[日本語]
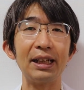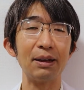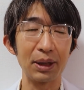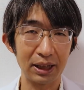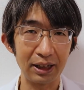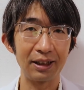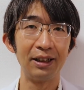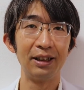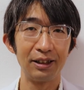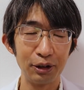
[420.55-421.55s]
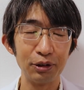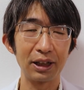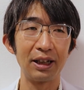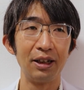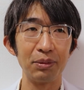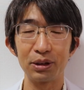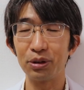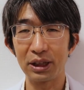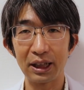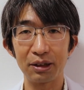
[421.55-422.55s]
できてません。というのが、まあ、正
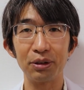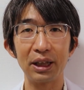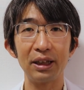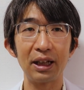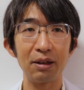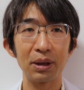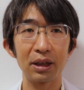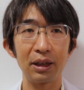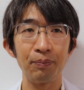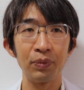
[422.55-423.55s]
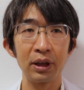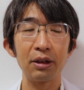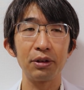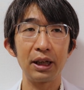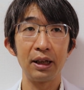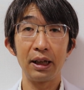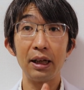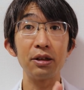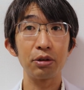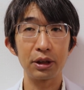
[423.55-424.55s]
直な表現になりますね。なので、
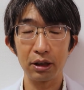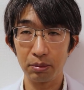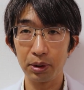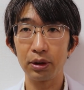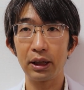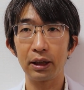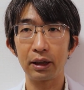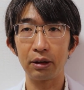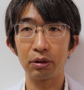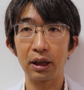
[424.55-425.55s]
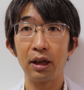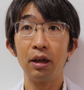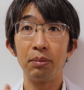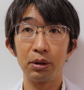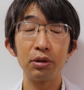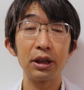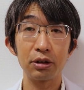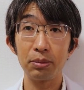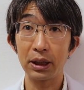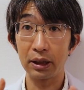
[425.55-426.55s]
炎症系の病気だったりとか、まあ、緑内
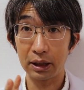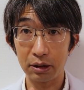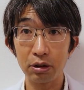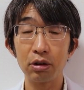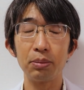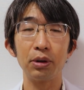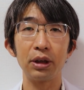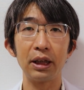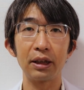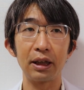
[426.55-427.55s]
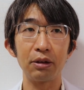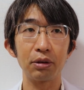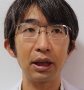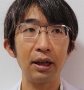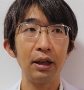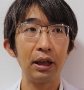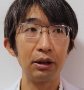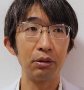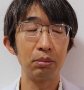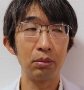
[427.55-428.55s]
障みたいに血流の病気だったりとか、あ
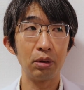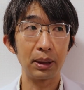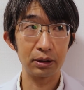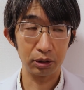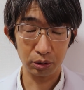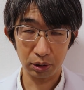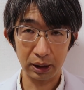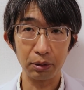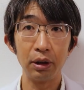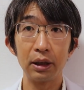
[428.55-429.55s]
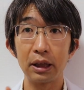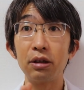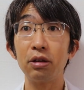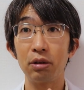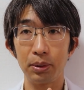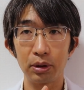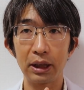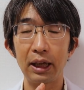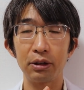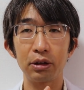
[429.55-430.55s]
の、網膜症とかの血流の病
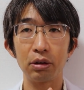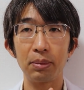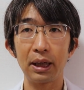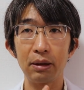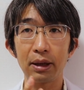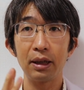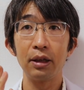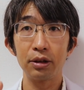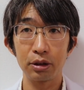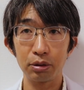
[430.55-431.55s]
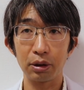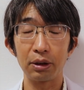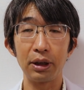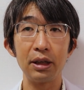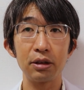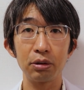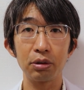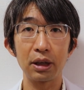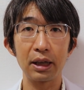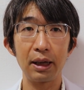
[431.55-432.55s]
気がある人の場合は、腸とかの炎症
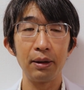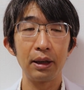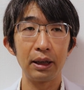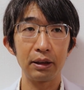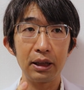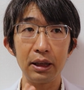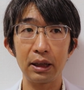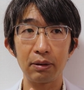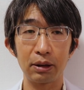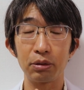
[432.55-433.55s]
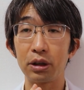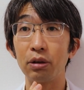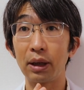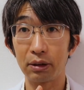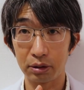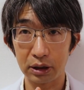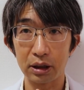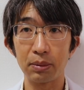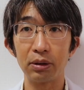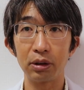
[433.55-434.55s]
とかが、ひいてはそっちを悪くして
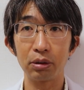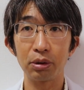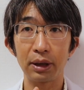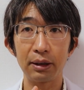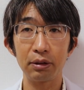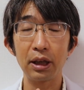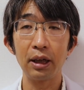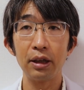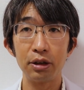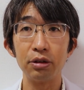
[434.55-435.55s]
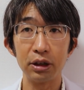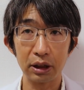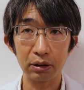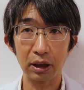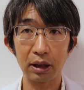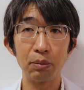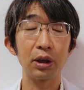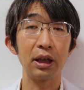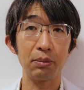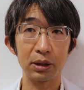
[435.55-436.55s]
しまうということがあるので、注意してください。もう
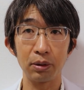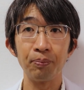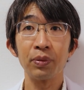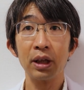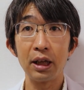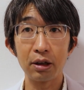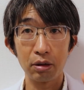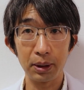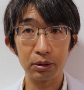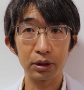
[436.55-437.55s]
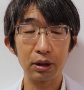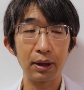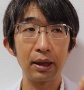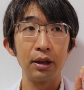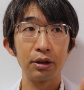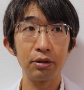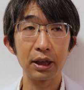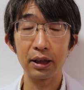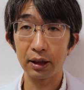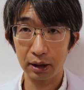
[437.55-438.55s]
一回言いましょう。1個目としては、急
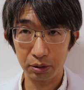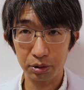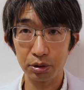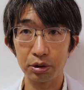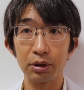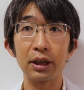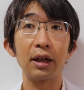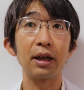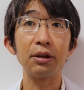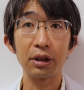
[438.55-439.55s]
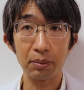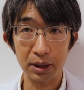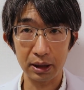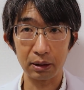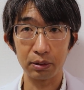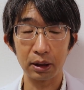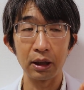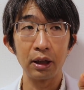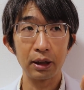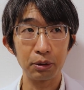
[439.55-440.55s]
激な血糖上昇で血管のダメージが
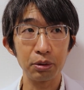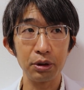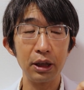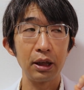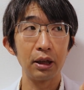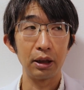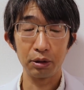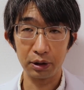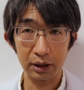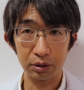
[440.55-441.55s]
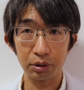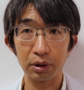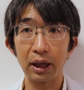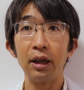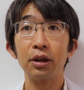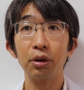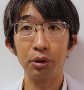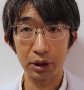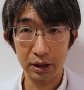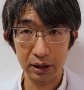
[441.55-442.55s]
特に緑内障とか、強
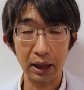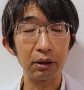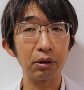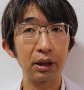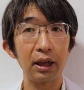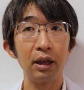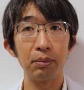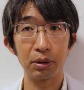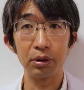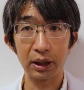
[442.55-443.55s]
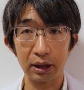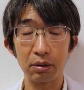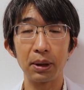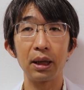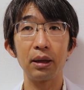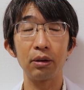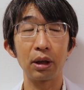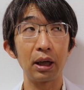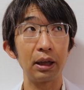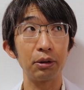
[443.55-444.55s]
度禁止があるとか、まあ、そういう方の場合と
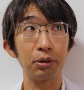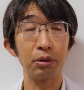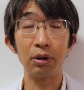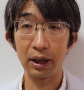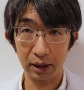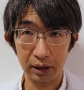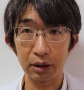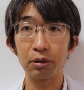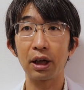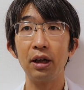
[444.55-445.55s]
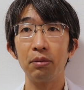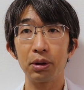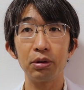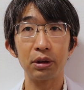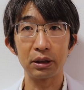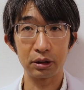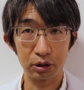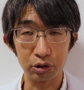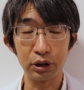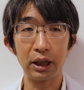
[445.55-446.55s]
か、あと、黄斑変性とか、まあ、そういう人は
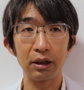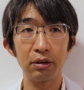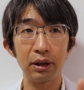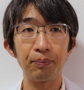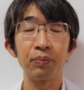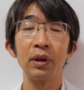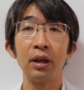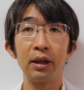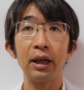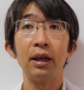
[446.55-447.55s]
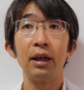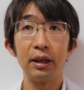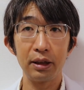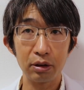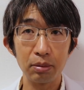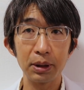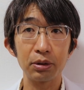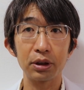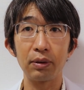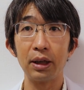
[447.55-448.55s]
注意ですよね。で、え2個目
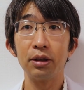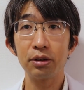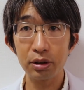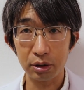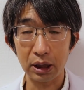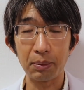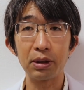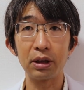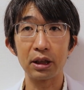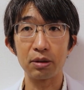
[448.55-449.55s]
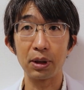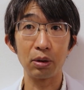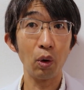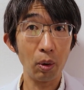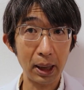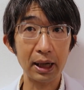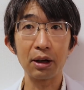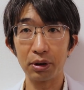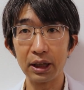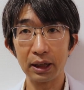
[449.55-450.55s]
としては、ついつい食べ過ぎてしまう。
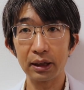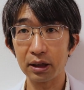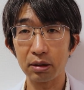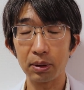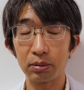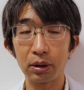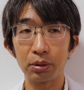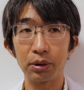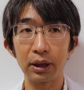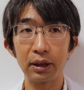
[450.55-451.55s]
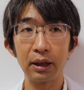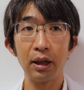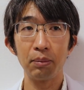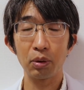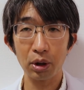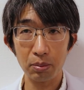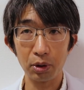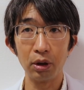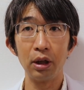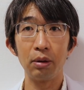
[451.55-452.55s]
オーバーカロリーになってしまうってことですね。これ
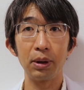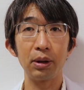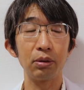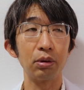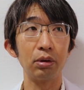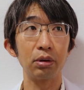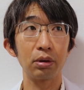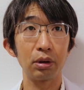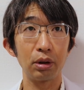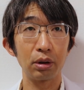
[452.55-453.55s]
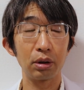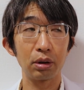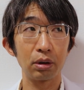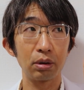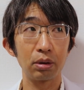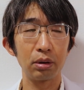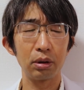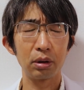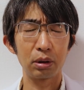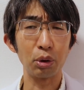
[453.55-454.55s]
も、まあ、いわゆるこう、
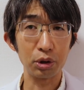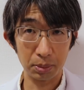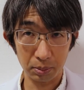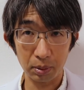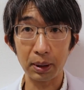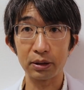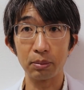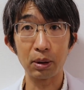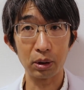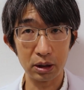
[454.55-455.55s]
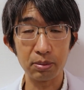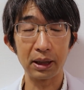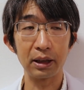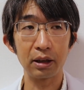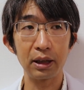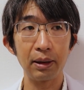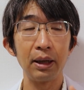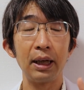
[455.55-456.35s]
糖尿病網膜症、まあ、これ一番ですね。